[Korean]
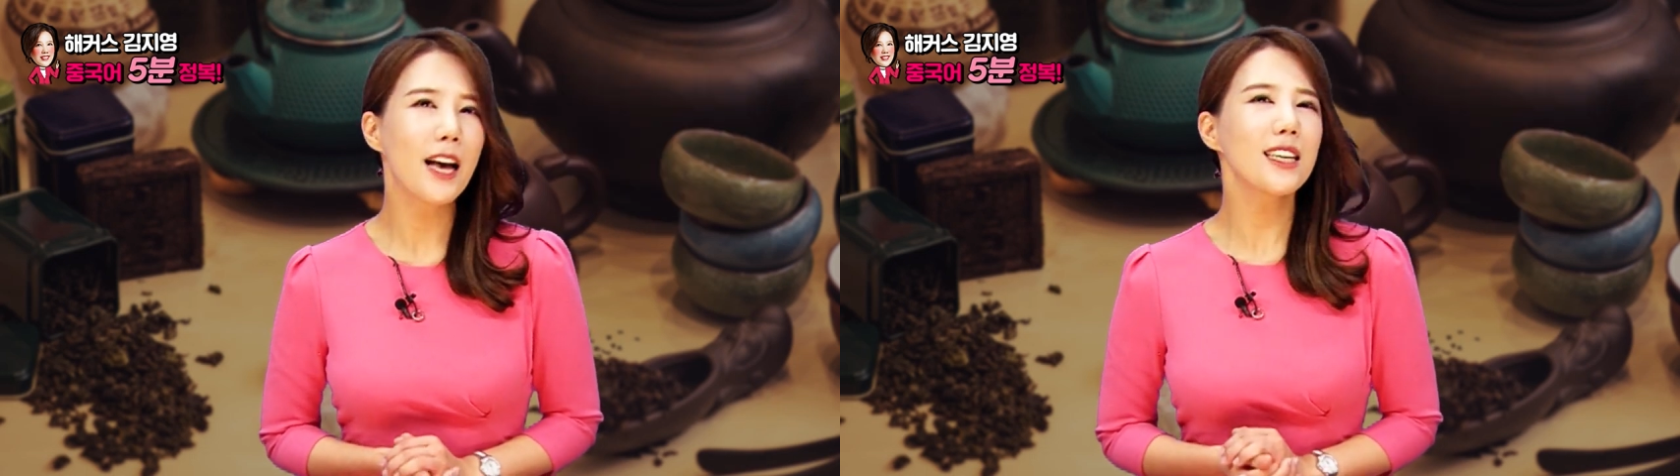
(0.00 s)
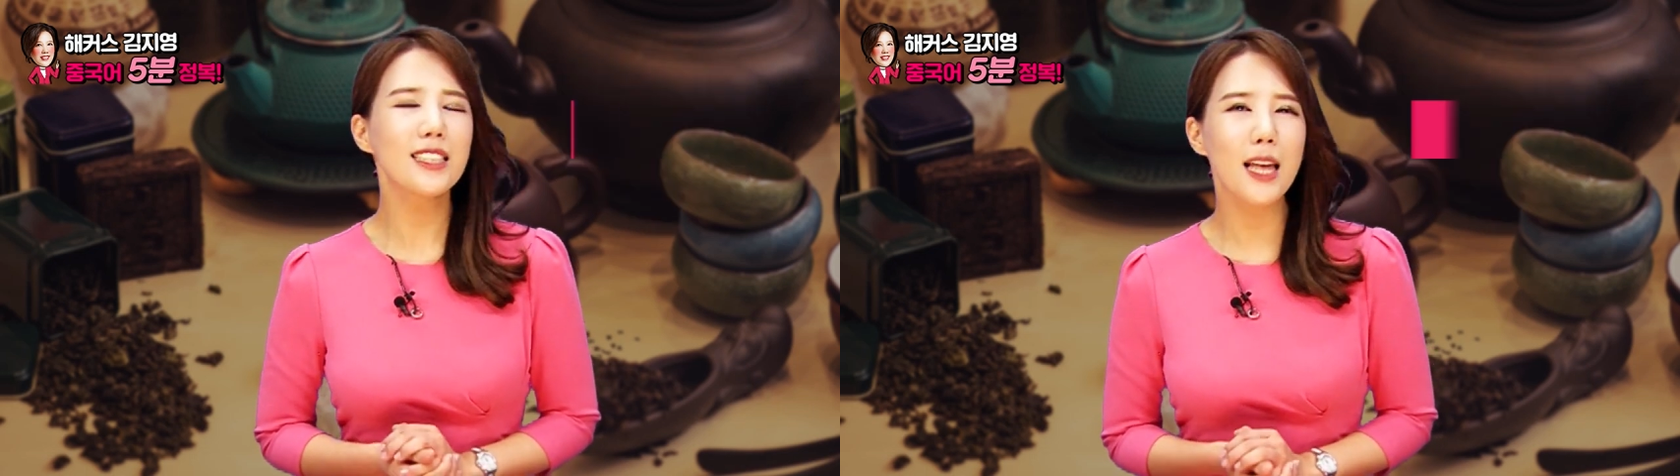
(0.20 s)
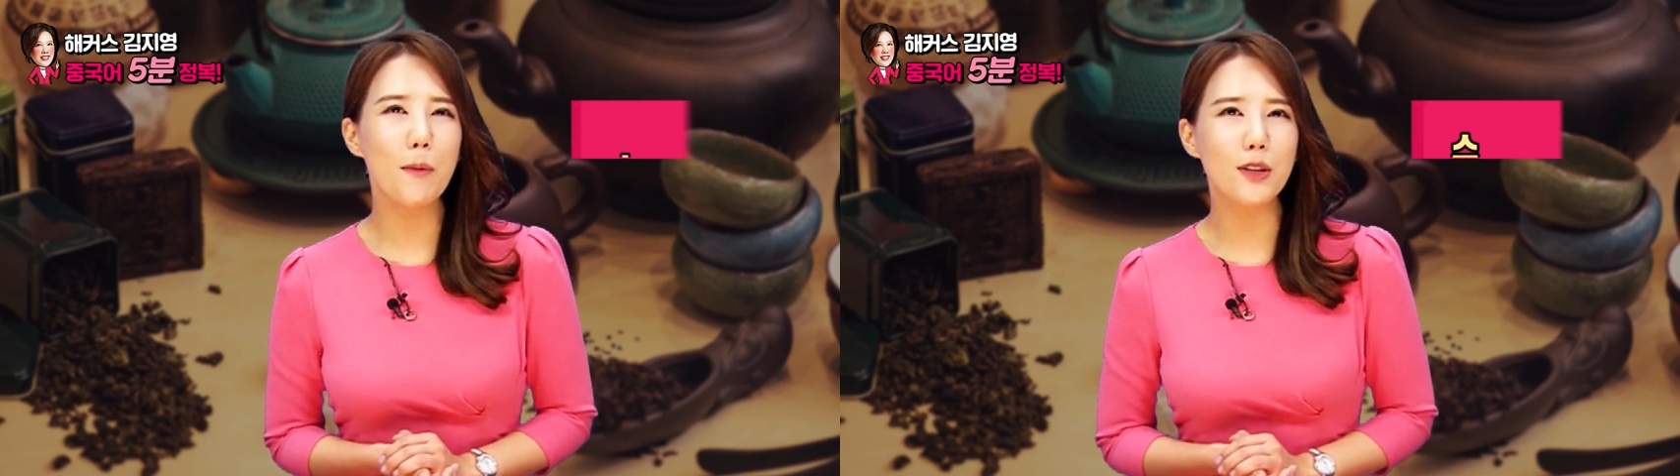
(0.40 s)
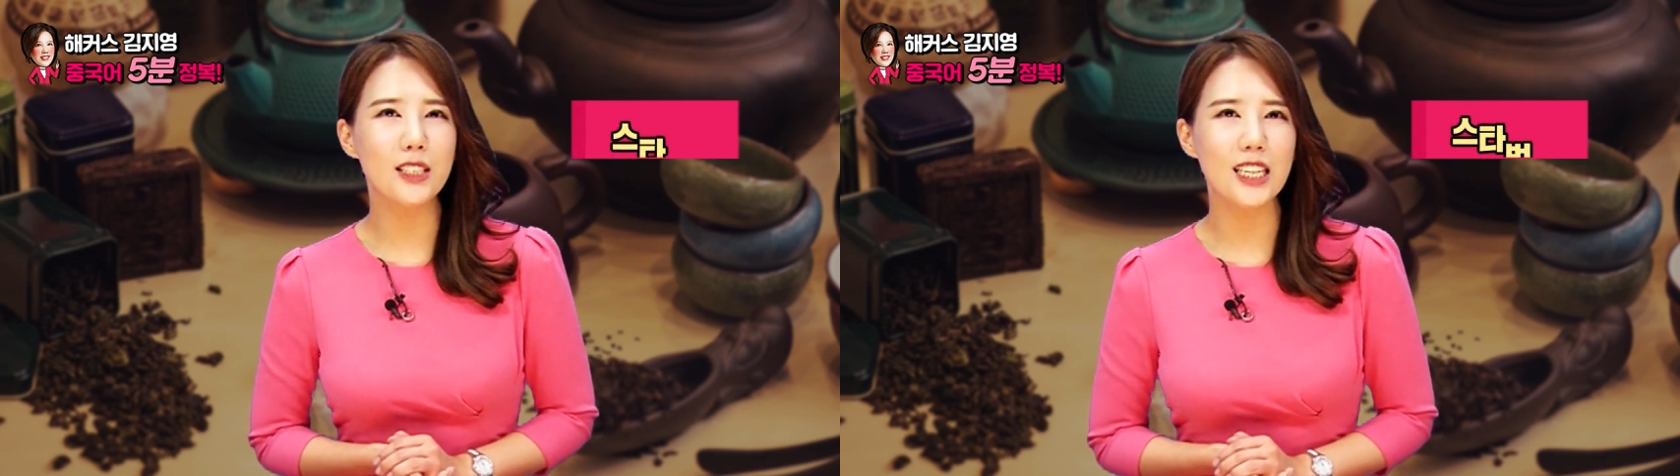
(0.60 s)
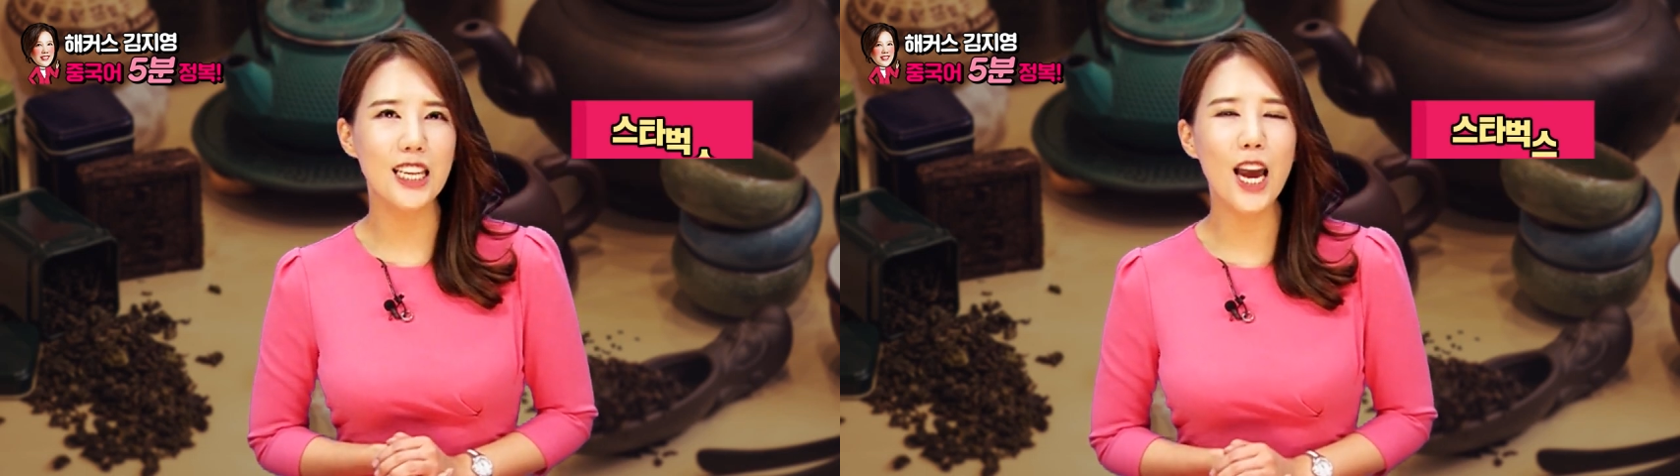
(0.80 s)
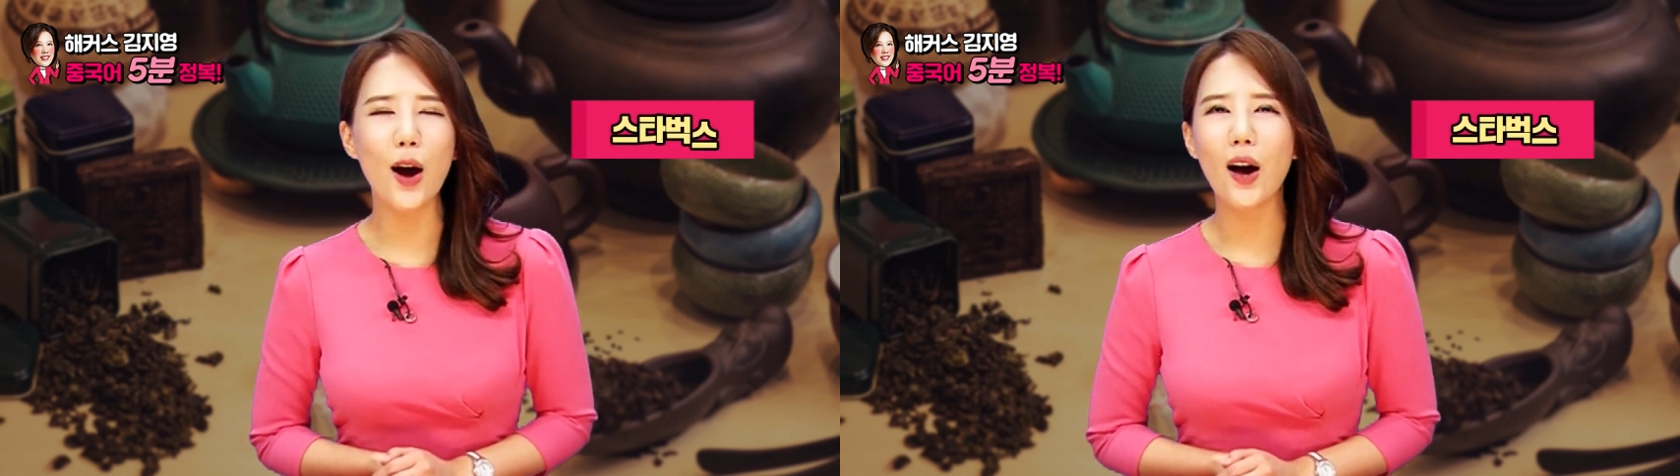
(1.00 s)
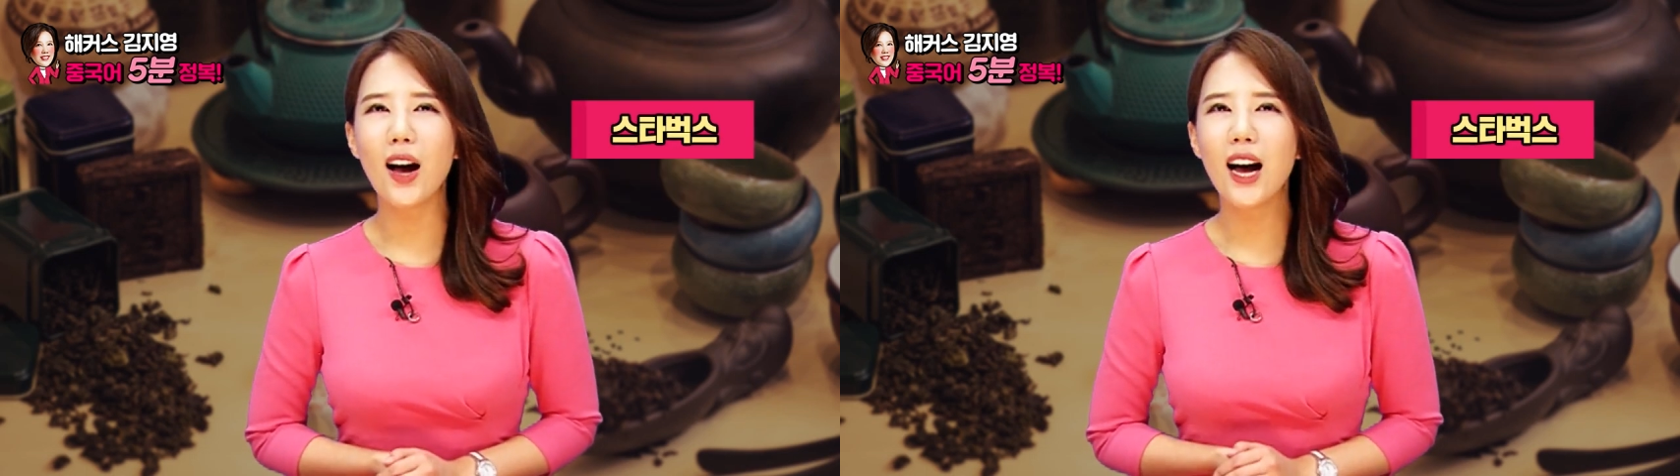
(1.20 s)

스타벅스는요.